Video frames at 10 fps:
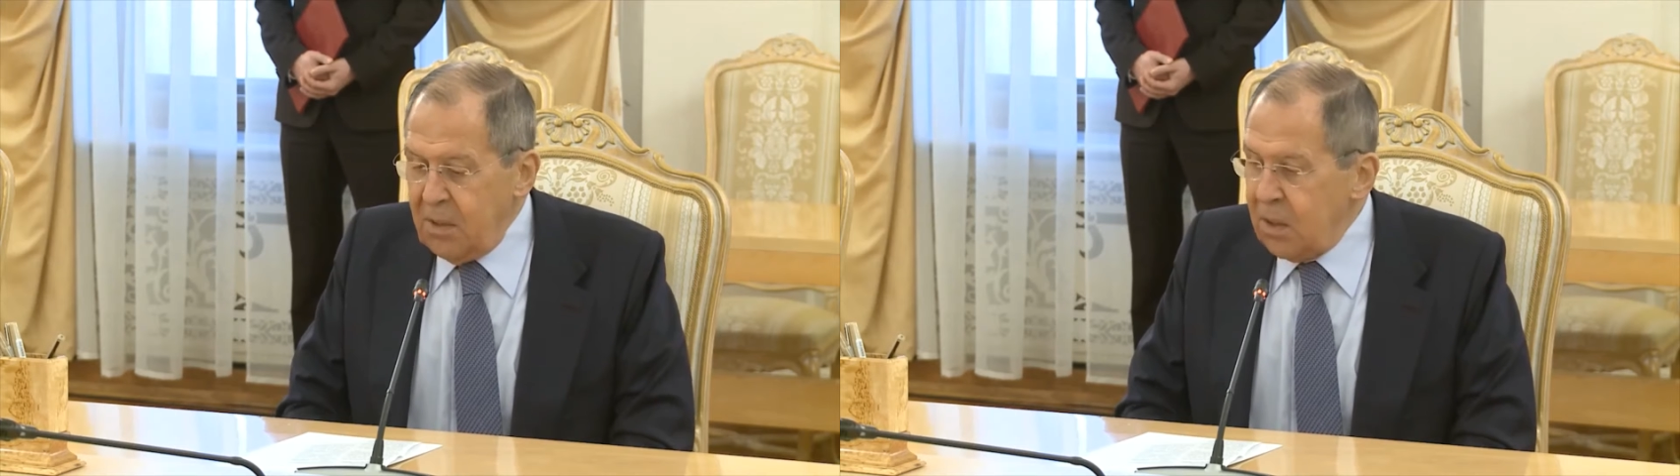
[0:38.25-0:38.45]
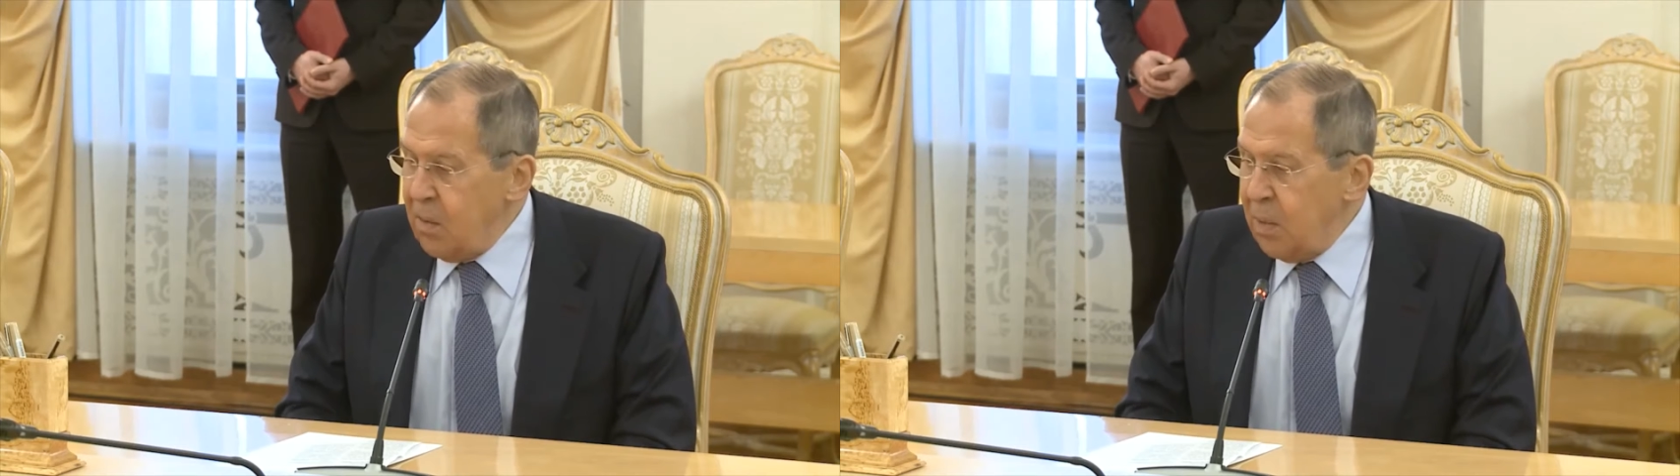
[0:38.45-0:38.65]

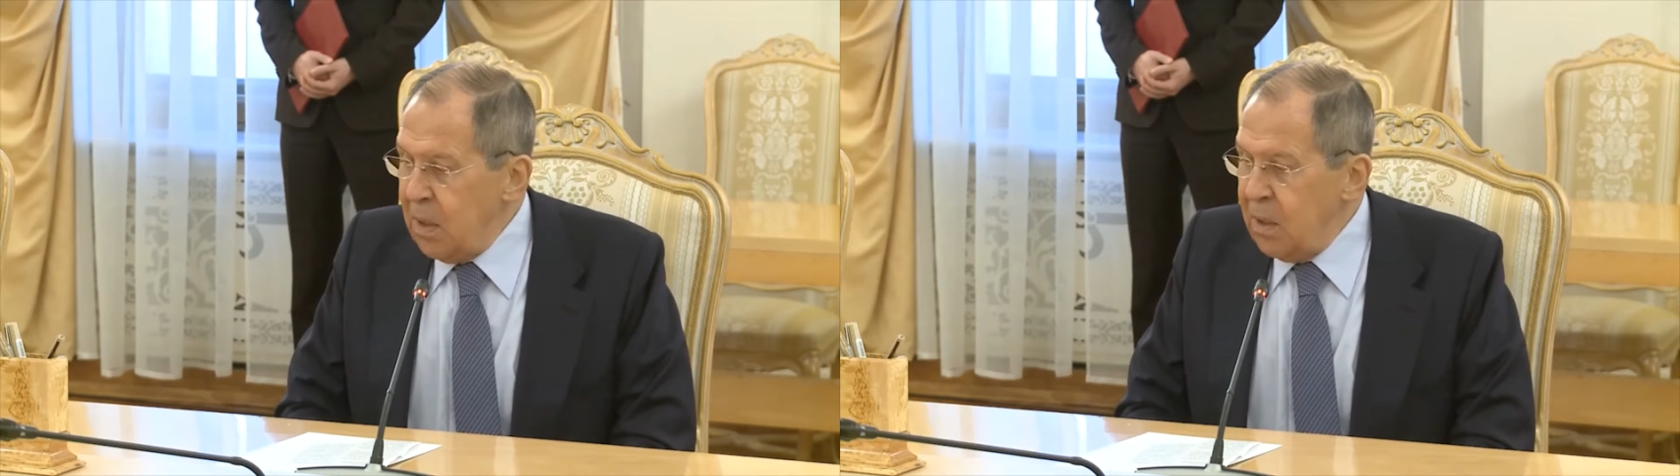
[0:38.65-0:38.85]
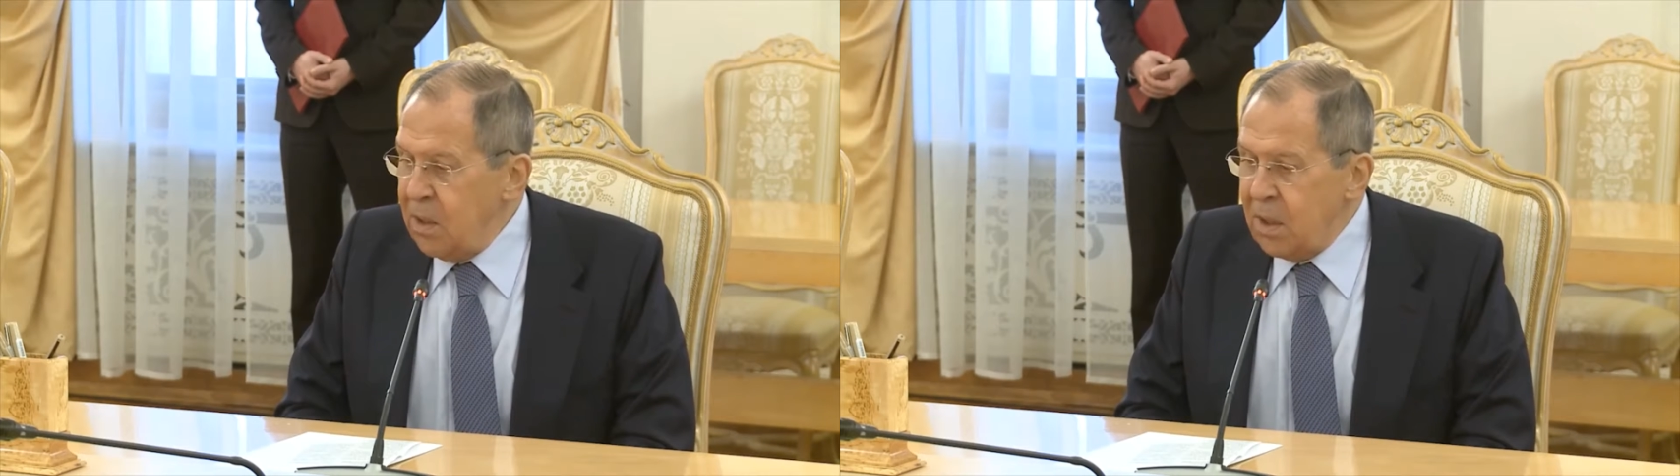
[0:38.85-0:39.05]

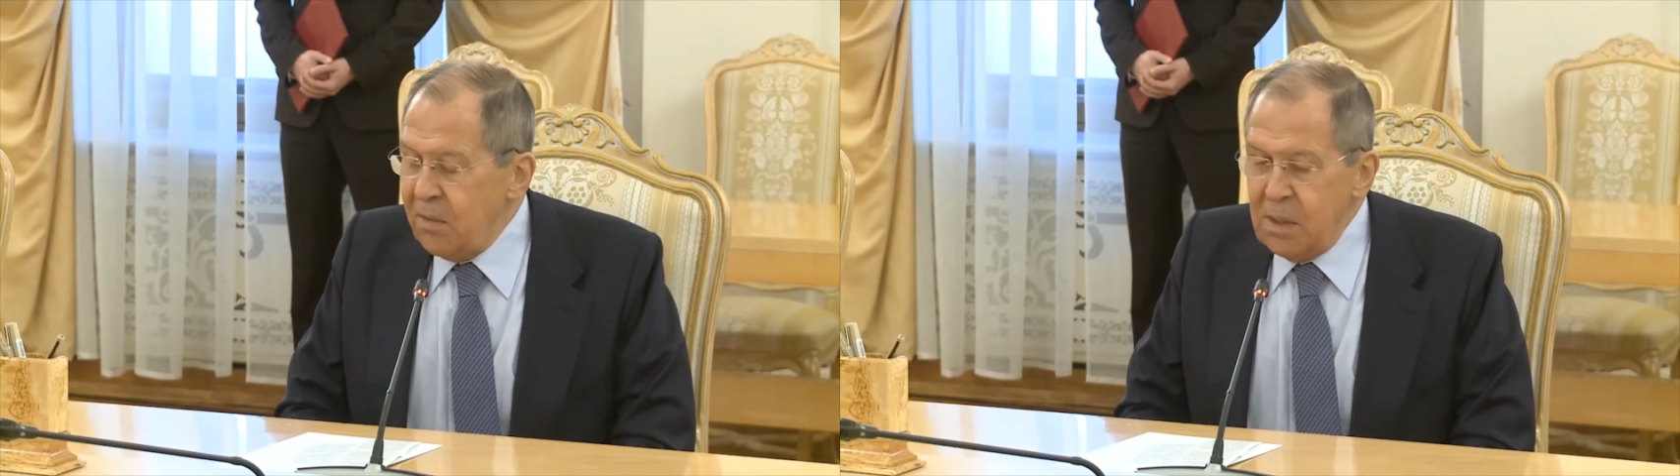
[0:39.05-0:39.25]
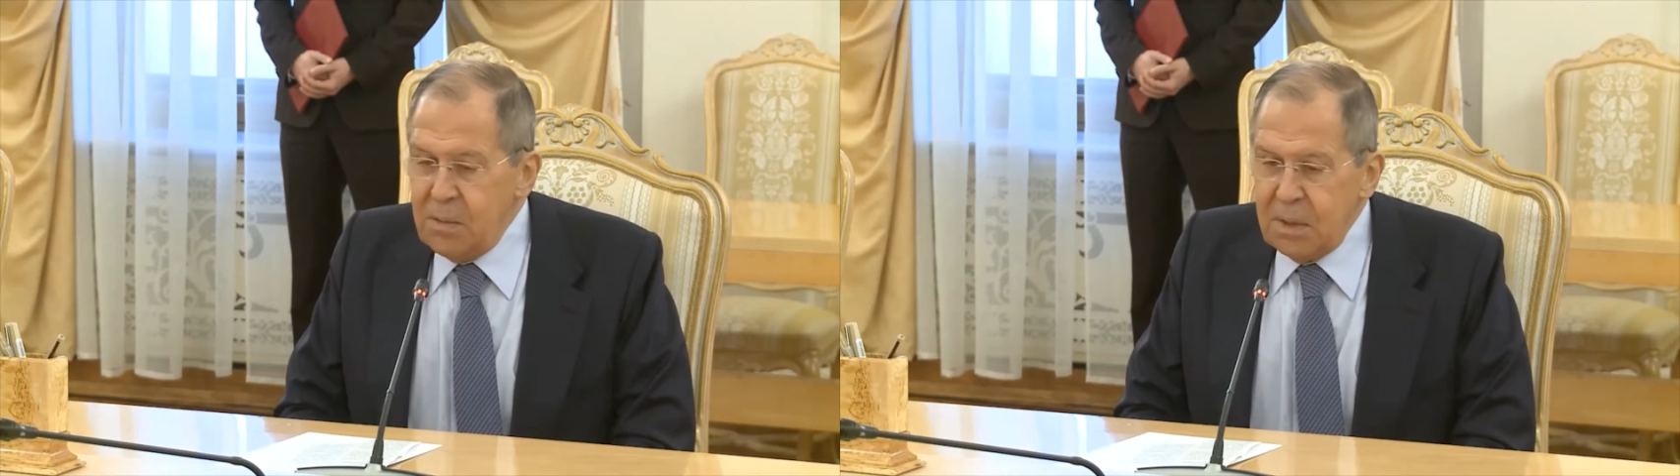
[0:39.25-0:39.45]

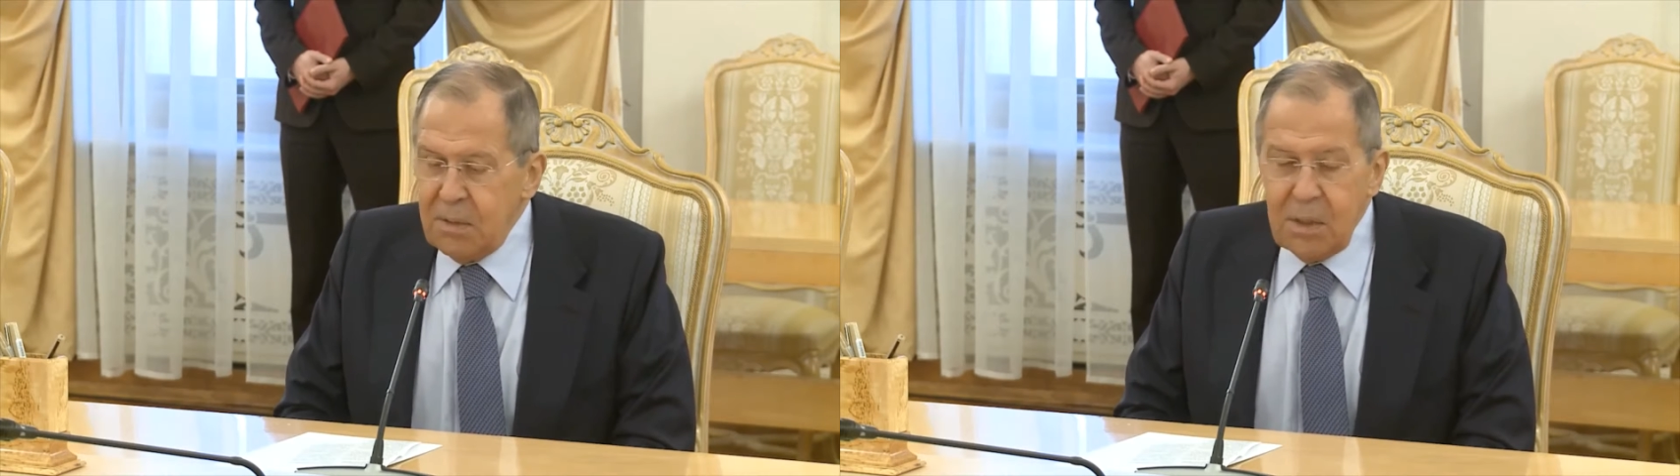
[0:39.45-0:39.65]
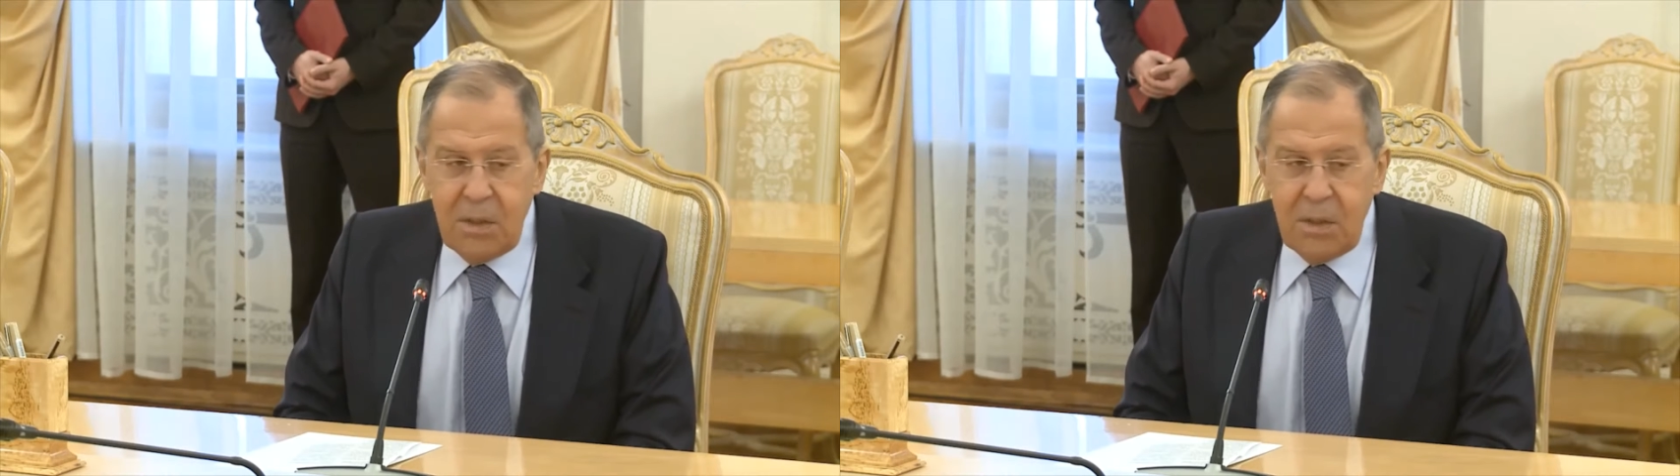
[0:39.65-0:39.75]
внешнеполитические ведомства,